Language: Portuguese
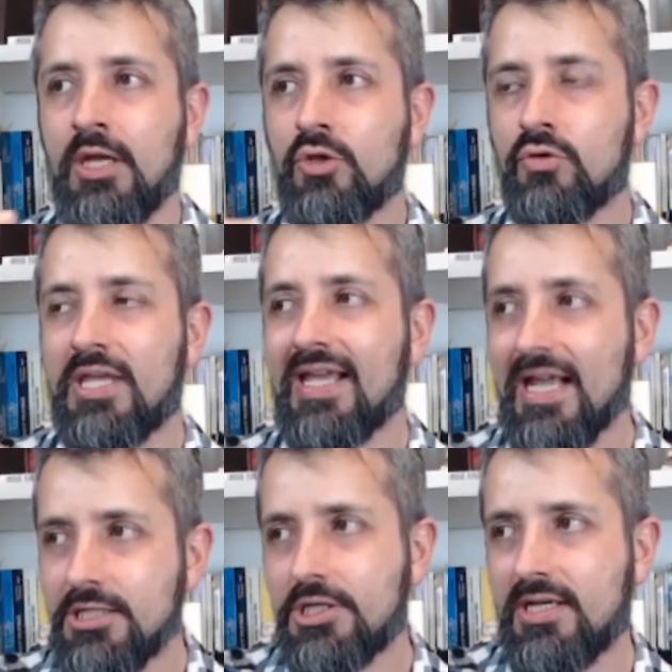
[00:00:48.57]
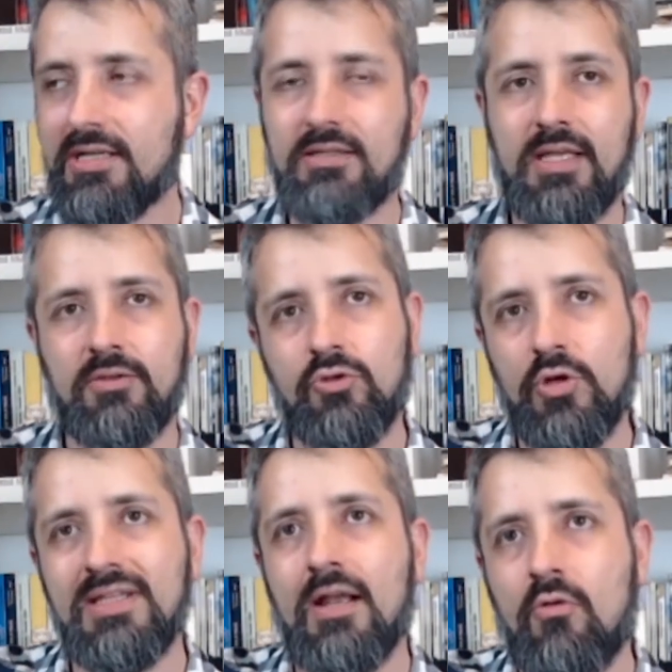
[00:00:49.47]
Do que, que adianta
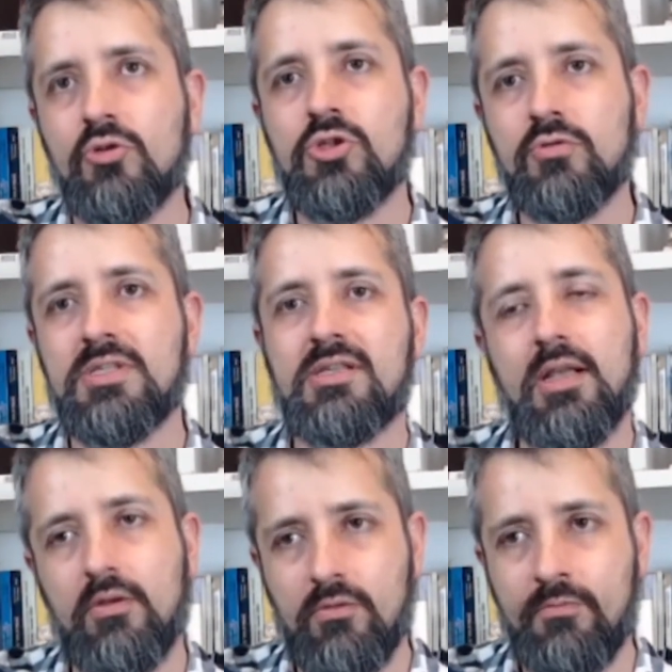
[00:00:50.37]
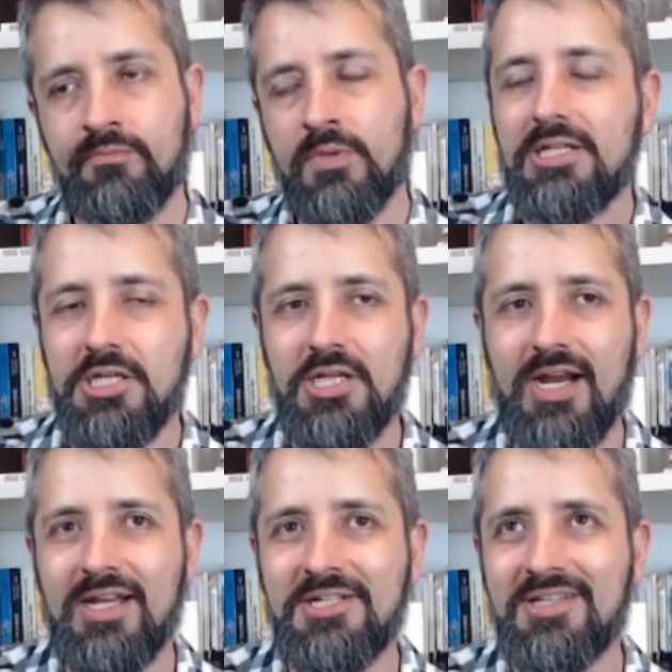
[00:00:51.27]
toda a construção a gente
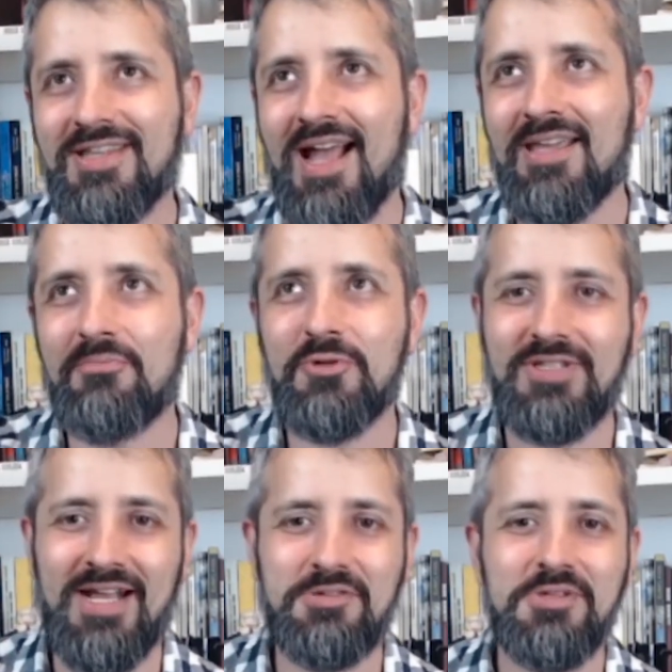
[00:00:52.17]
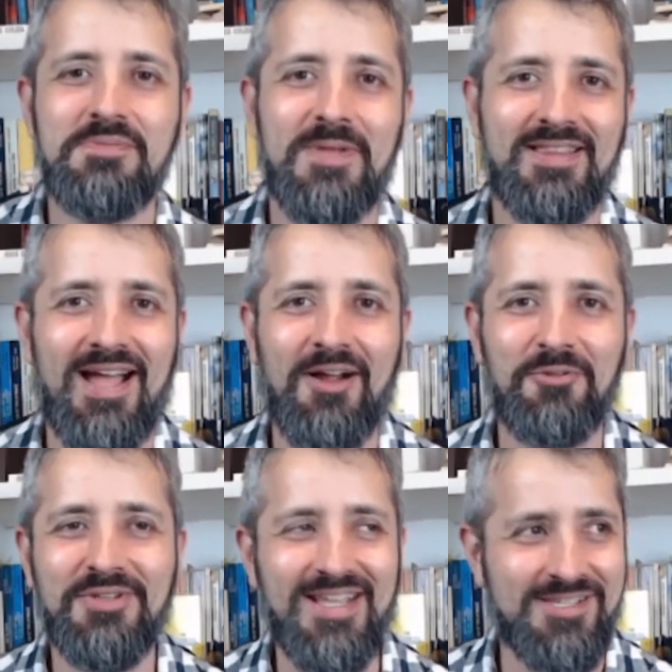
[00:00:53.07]
acreditar que por trás de um
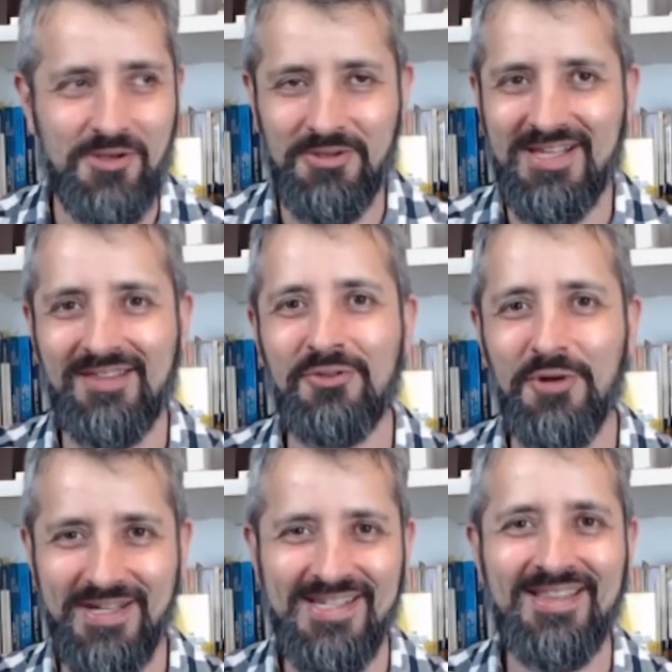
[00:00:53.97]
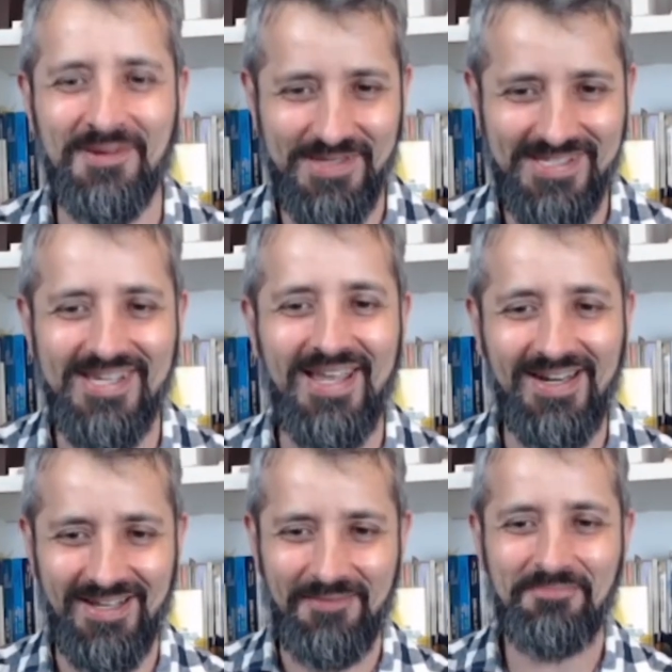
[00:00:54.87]
espetáculo tá só os atores que estão em
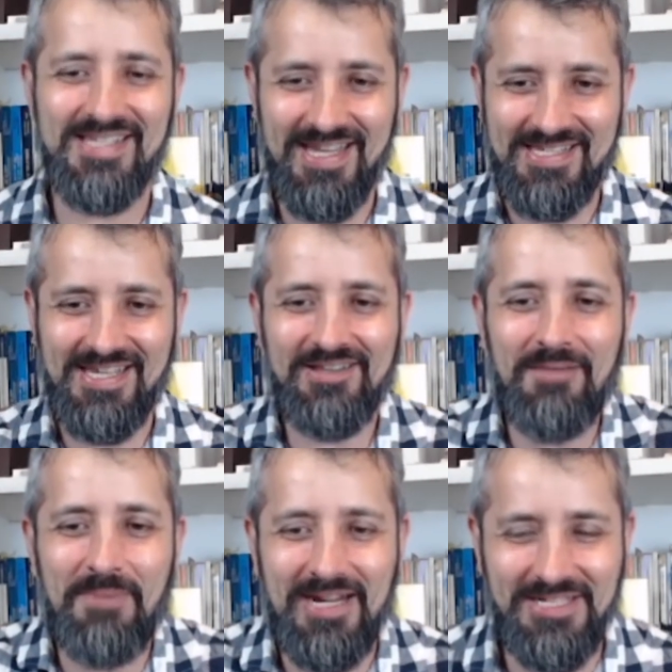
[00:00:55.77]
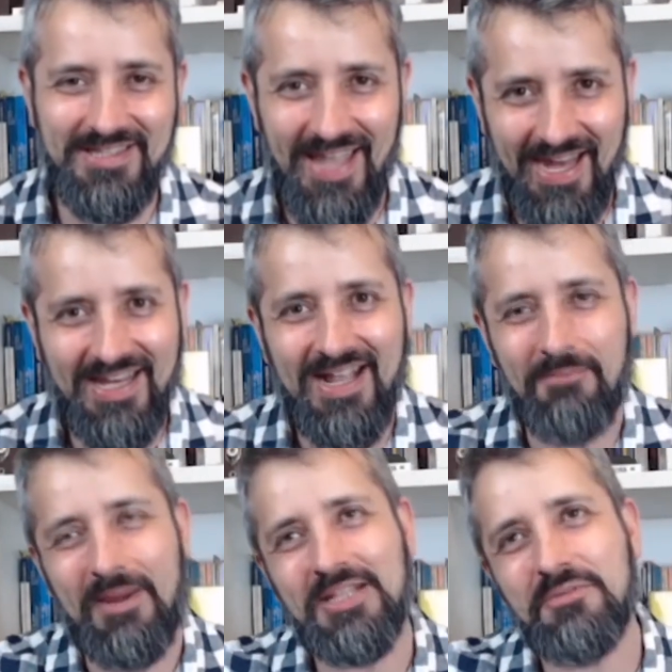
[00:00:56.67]
cena e esquecendo a parte técnica, a
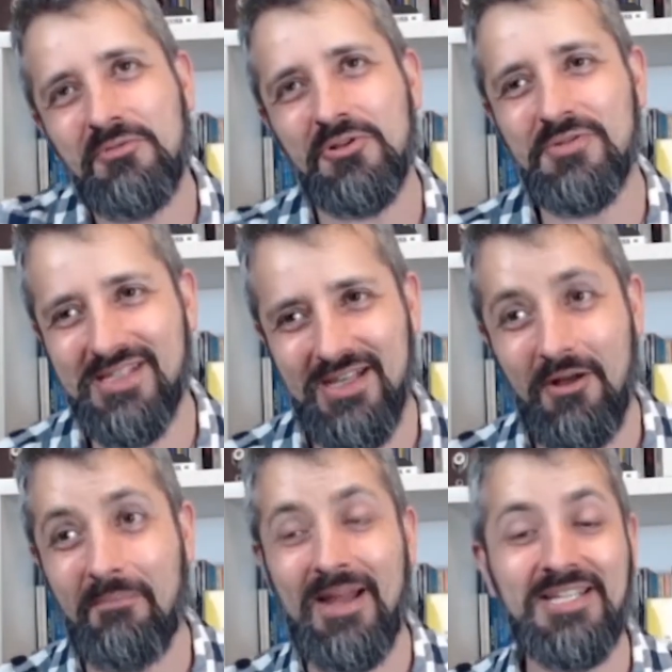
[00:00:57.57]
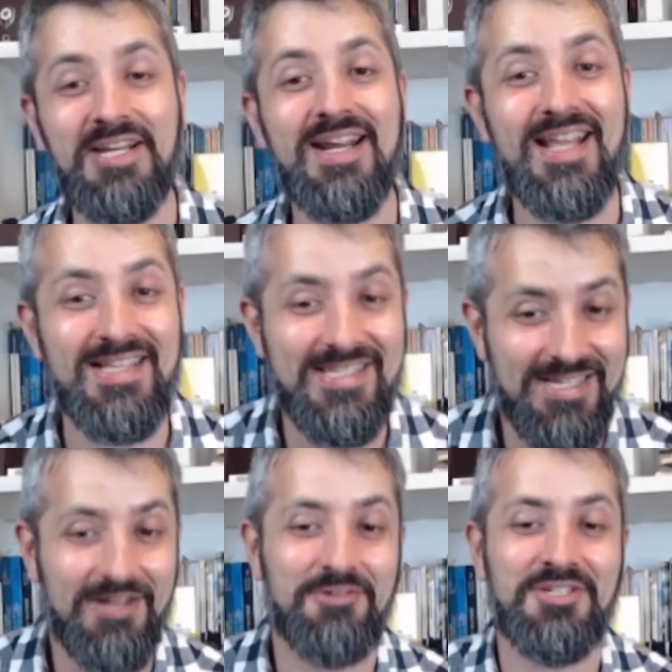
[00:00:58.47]
parte produção, a parte
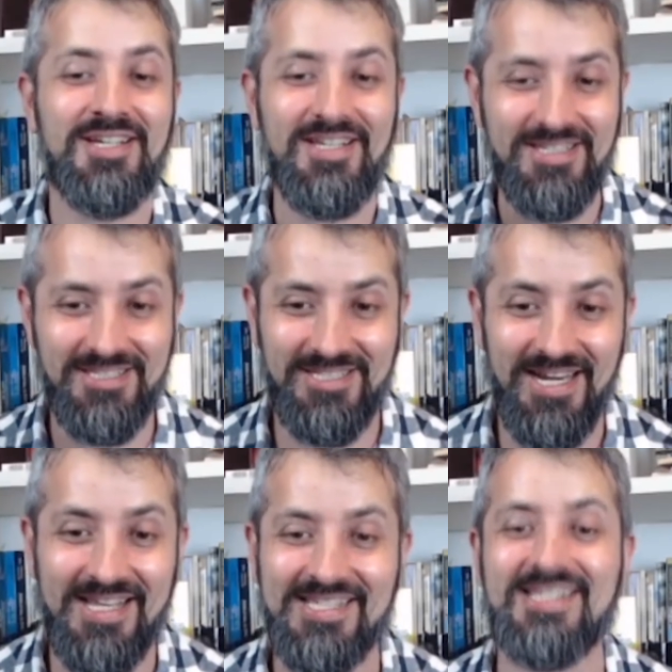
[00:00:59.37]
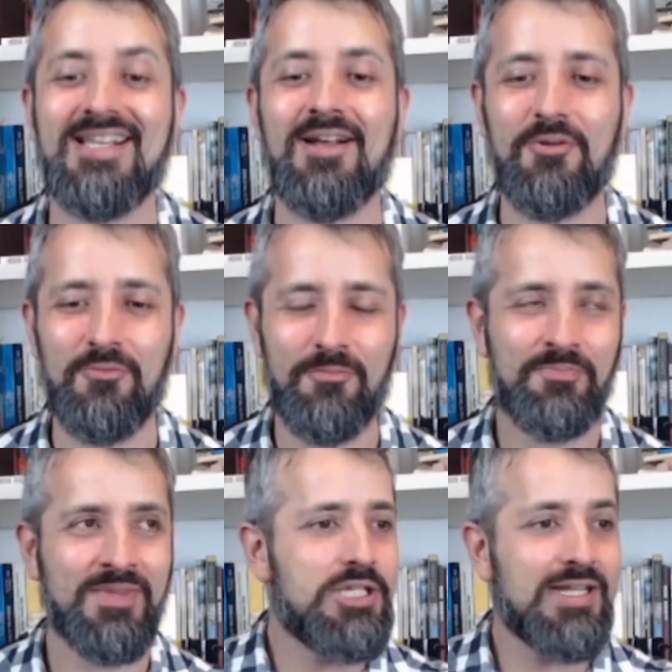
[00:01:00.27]
criação, de direção,
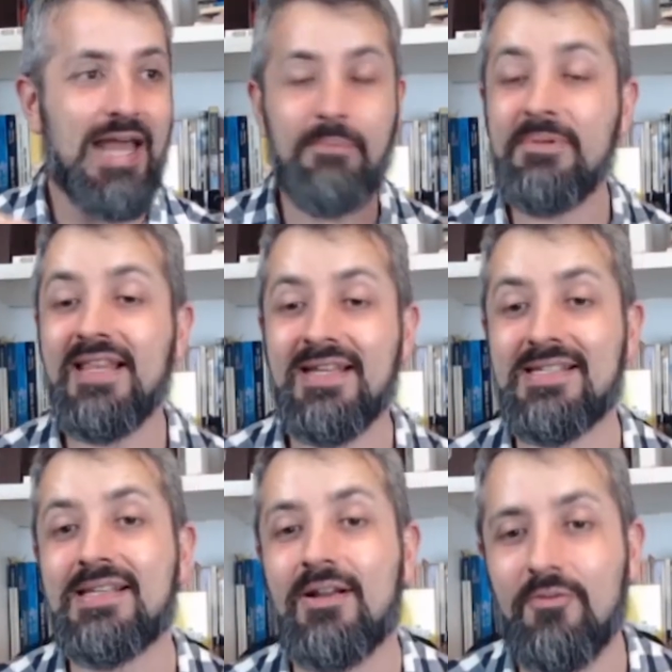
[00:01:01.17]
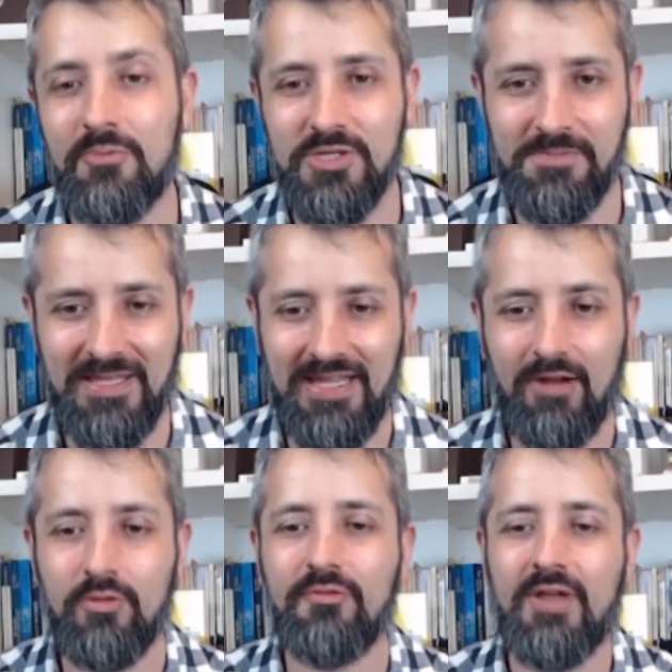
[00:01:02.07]
de lapidação para o
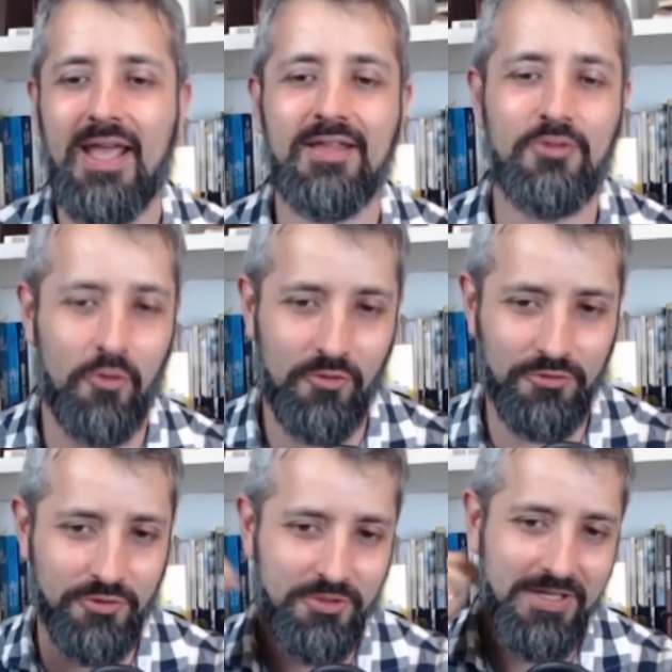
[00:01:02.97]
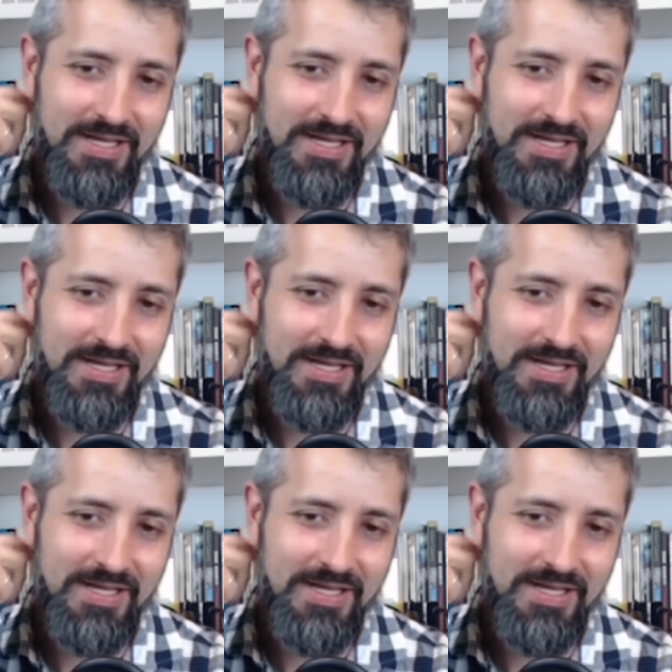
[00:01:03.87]
espetáculo ficar redondo.